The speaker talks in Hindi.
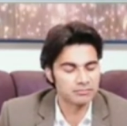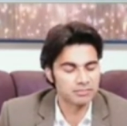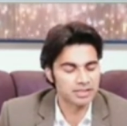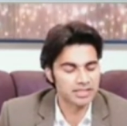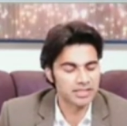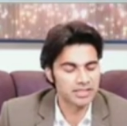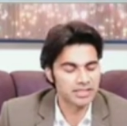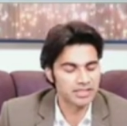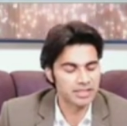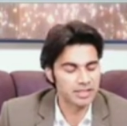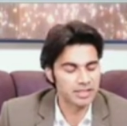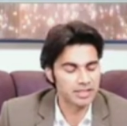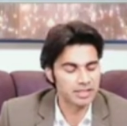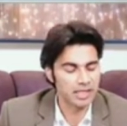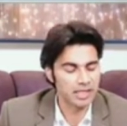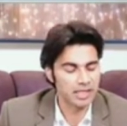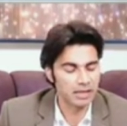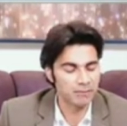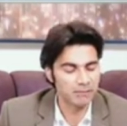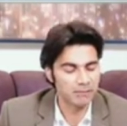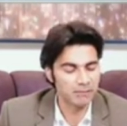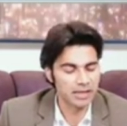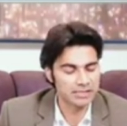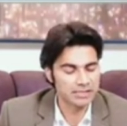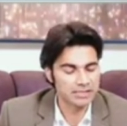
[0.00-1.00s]
मती की
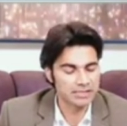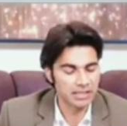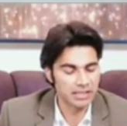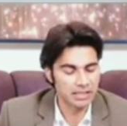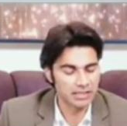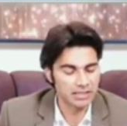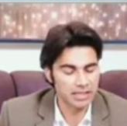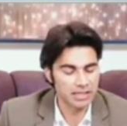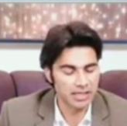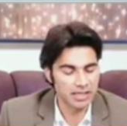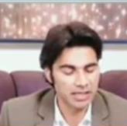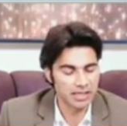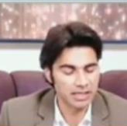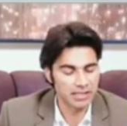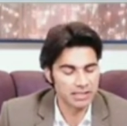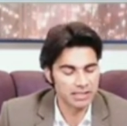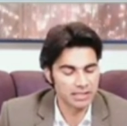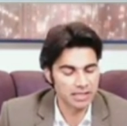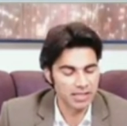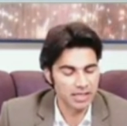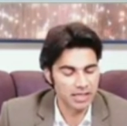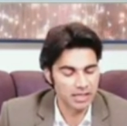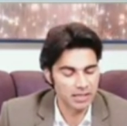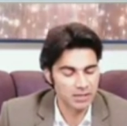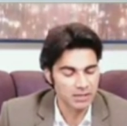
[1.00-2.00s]
किताब पांच का ग्यारह
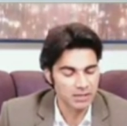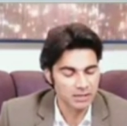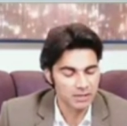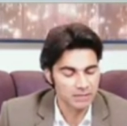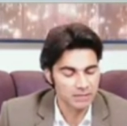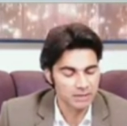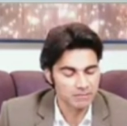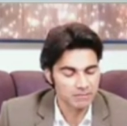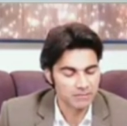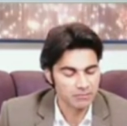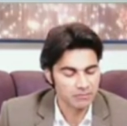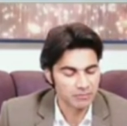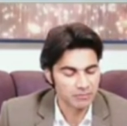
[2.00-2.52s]
लिखा